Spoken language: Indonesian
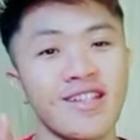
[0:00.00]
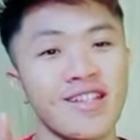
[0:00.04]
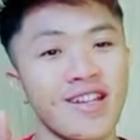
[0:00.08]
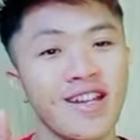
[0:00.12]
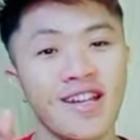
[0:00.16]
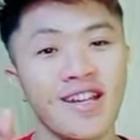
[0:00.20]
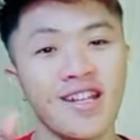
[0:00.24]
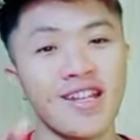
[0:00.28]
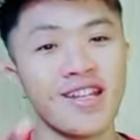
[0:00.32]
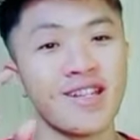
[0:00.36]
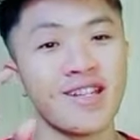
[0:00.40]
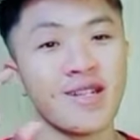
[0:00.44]

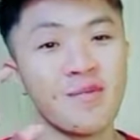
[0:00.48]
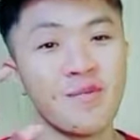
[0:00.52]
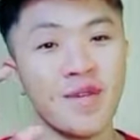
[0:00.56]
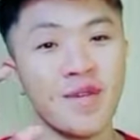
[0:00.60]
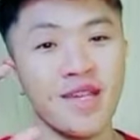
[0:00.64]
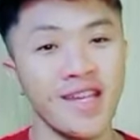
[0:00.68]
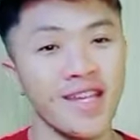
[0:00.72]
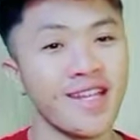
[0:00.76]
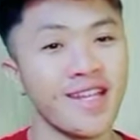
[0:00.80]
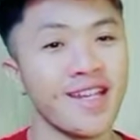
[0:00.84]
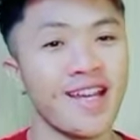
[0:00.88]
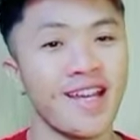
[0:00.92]
kalian
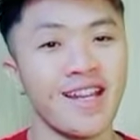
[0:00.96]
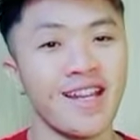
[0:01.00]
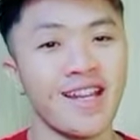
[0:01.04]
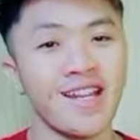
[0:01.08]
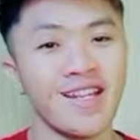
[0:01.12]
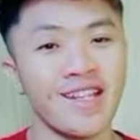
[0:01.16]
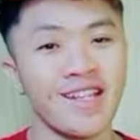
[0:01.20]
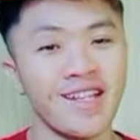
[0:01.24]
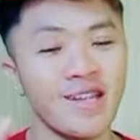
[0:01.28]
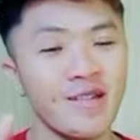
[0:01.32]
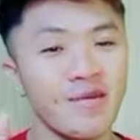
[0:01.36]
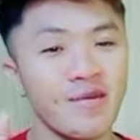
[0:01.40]
lebih enak lah
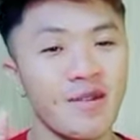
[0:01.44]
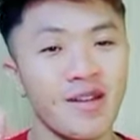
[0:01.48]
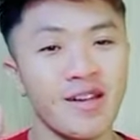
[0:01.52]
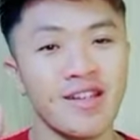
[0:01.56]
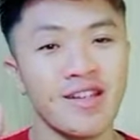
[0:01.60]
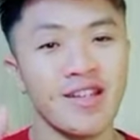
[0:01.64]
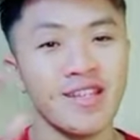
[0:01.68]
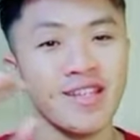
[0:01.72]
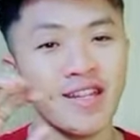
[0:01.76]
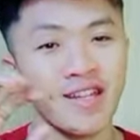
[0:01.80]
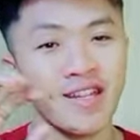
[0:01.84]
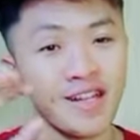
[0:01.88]

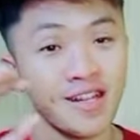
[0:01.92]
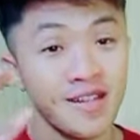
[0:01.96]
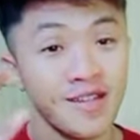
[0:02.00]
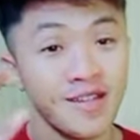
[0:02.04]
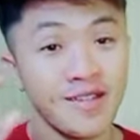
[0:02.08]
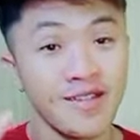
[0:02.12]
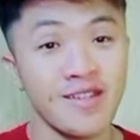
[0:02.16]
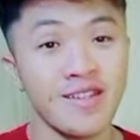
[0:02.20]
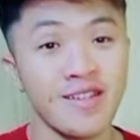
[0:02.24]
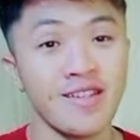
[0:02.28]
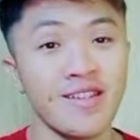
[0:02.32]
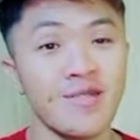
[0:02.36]
daripada yang
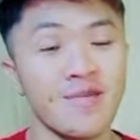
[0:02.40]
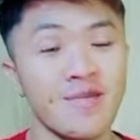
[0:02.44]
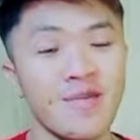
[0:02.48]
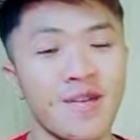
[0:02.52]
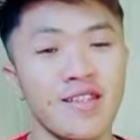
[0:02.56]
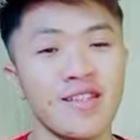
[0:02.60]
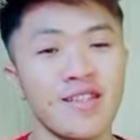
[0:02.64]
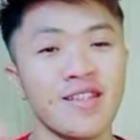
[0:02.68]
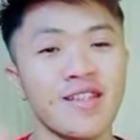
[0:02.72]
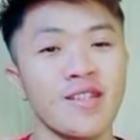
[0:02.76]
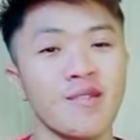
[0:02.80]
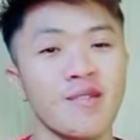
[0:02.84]

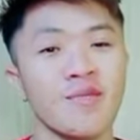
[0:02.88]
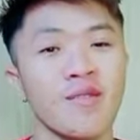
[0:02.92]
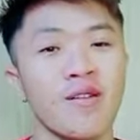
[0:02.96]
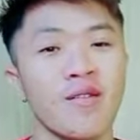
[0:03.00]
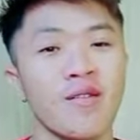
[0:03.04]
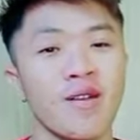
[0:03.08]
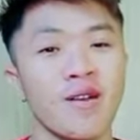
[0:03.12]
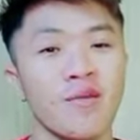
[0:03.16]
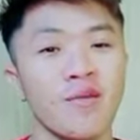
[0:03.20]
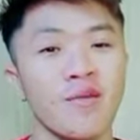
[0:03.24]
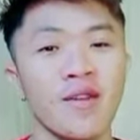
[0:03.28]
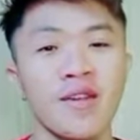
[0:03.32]
masih di
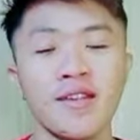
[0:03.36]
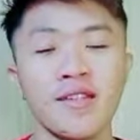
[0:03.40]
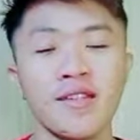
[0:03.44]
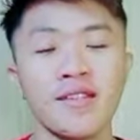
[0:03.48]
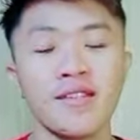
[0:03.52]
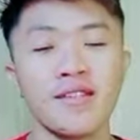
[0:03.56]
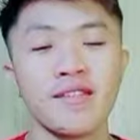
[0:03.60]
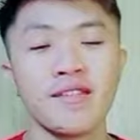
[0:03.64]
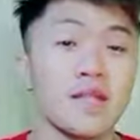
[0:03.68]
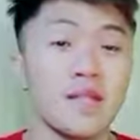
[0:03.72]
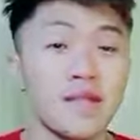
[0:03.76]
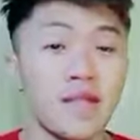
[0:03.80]
bawah
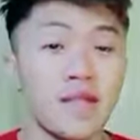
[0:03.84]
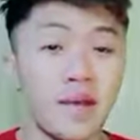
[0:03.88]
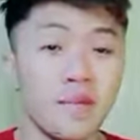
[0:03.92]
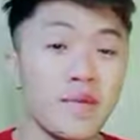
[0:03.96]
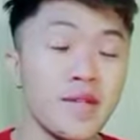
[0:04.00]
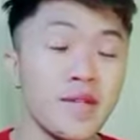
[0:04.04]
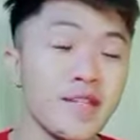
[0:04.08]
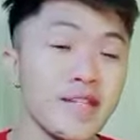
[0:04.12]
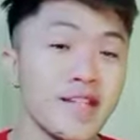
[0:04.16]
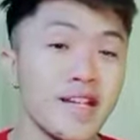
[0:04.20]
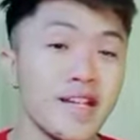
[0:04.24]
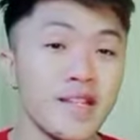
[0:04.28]
bes
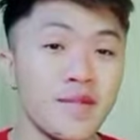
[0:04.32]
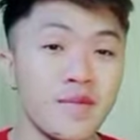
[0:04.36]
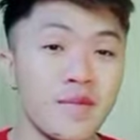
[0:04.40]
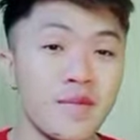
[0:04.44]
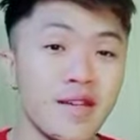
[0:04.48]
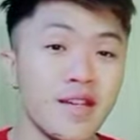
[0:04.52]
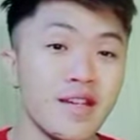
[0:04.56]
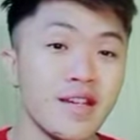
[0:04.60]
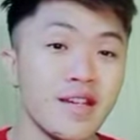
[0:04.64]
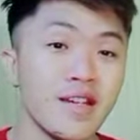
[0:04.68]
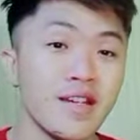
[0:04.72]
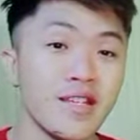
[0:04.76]
tapi ingat
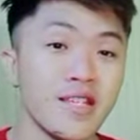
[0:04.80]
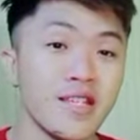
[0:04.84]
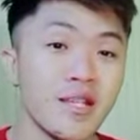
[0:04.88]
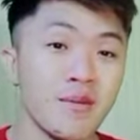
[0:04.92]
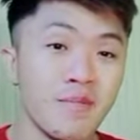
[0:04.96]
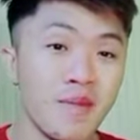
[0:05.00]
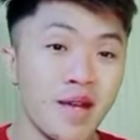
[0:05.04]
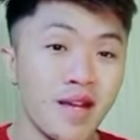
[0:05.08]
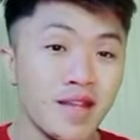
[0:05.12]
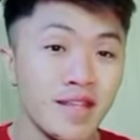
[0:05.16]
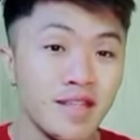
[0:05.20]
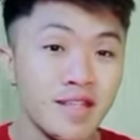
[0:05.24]
bes
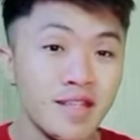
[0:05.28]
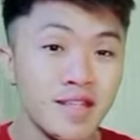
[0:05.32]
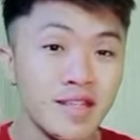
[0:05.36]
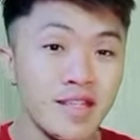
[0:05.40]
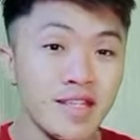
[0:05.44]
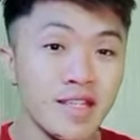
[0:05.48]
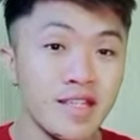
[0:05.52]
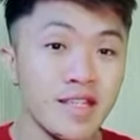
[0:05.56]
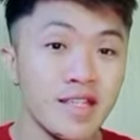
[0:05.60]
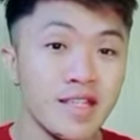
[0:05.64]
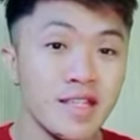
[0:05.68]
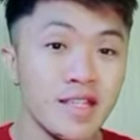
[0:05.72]
semakin
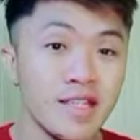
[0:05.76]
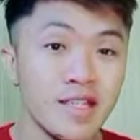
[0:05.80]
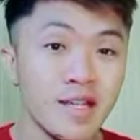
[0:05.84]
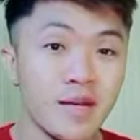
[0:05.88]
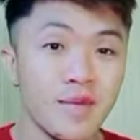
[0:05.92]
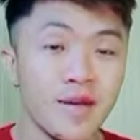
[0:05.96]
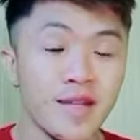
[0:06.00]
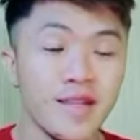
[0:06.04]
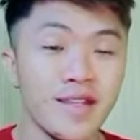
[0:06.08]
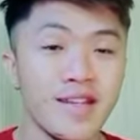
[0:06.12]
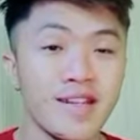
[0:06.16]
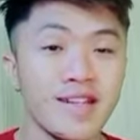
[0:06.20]
tinggi
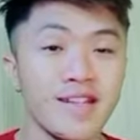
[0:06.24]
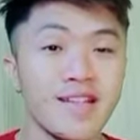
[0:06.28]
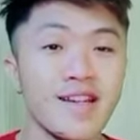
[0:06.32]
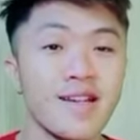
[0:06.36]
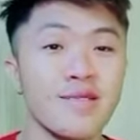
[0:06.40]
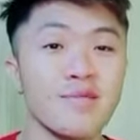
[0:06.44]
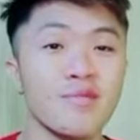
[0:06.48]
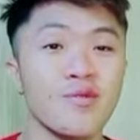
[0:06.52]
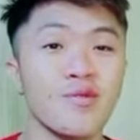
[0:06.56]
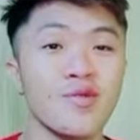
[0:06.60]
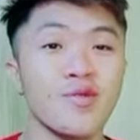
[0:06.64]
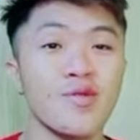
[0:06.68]
jabatan
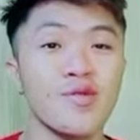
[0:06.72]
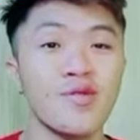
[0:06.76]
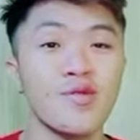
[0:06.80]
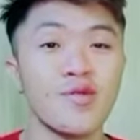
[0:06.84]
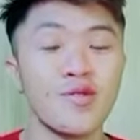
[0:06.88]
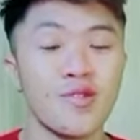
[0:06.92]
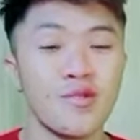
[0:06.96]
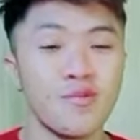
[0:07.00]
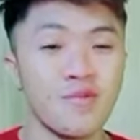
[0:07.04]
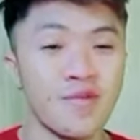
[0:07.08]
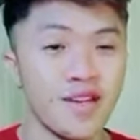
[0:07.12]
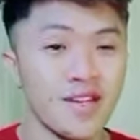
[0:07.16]
kamu
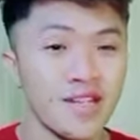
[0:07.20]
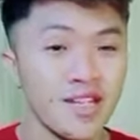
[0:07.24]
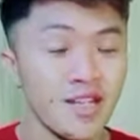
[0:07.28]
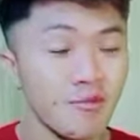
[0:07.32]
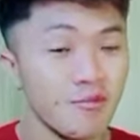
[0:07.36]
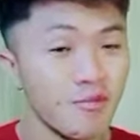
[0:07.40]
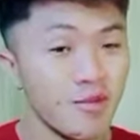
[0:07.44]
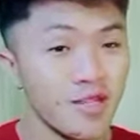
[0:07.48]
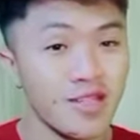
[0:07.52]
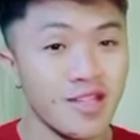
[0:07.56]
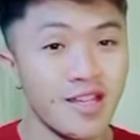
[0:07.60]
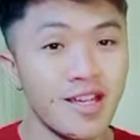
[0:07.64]
semakin
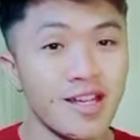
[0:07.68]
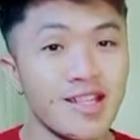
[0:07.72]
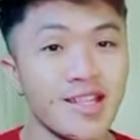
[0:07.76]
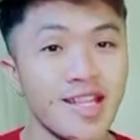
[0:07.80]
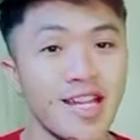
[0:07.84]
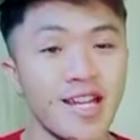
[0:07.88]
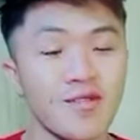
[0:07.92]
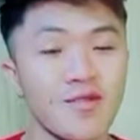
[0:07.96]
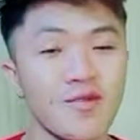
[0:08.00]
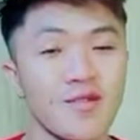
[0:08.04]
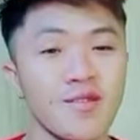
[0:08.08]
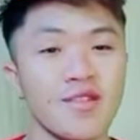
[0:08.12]
besar
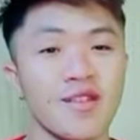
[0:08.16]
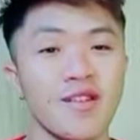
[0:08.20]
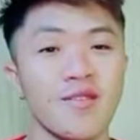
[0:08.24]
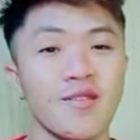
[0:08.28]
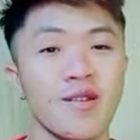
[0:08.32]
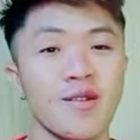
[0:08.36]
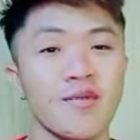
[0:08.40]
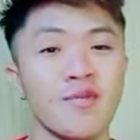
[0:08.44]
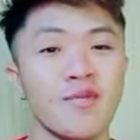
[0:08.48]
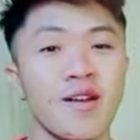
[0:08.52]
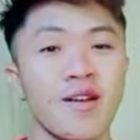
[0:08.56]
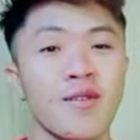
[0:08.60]
tanggung
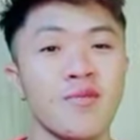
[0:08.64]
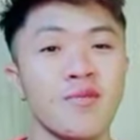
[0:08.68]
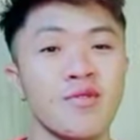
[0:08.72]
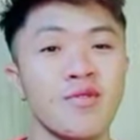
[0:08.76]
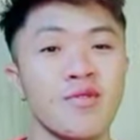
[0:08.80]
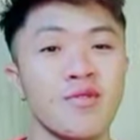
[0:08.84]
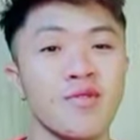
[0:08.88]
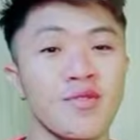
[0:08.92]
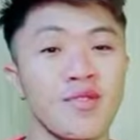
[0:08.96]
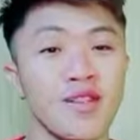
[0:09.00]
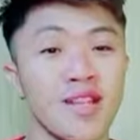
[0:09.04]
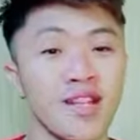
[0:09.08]
jawab
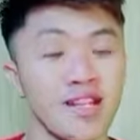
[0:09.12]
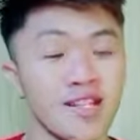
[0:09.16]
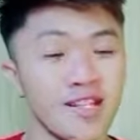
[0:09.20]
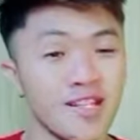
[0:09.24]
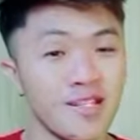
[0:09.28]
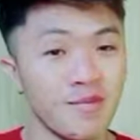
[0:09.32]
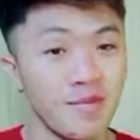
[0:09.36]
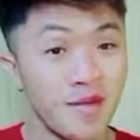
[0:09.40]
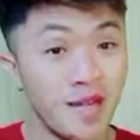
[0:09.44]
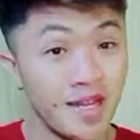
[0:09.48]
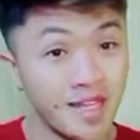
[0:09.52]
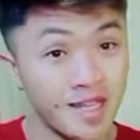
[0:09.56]
kamu dan
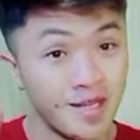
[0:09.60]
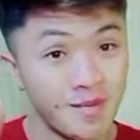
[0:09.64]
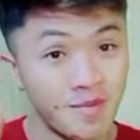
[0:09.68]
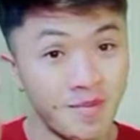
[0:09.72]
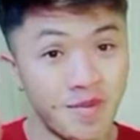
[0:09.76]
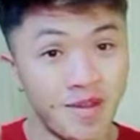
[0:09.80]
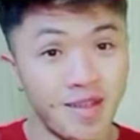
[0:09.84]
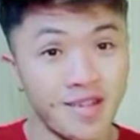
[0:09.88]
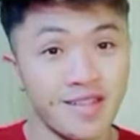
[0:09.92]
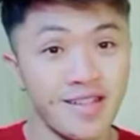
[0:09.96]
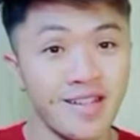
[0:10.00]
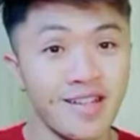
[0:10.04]
semakin
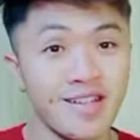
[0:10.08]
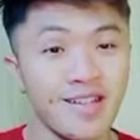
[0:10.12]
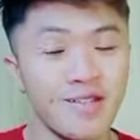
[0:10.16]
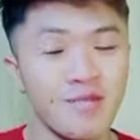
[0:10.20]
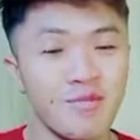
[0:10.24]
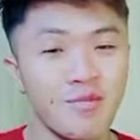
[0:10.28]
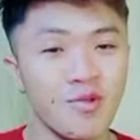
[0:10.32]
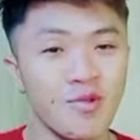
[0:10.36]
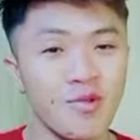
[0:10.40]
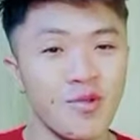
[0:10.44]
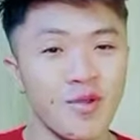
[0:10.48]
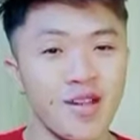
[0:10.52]
banyak
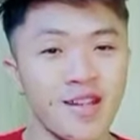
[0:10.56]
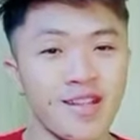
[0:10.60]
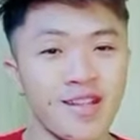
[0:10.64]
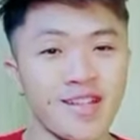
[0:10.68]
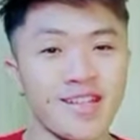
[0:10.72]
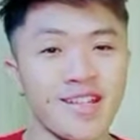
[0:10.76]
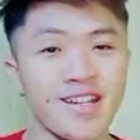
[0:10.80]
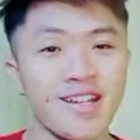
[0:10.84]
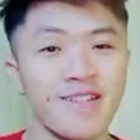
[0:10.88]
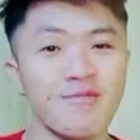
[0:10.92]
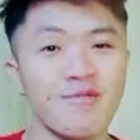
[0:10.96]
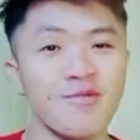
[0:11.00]
kebutuhan
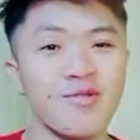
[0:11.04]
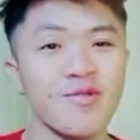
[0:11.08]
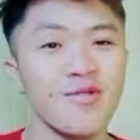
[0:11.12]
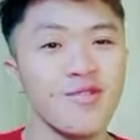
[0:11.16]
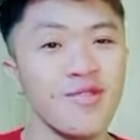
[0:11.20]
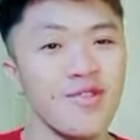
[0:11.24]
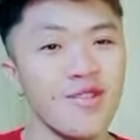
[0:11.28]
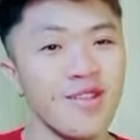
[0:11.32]
kamu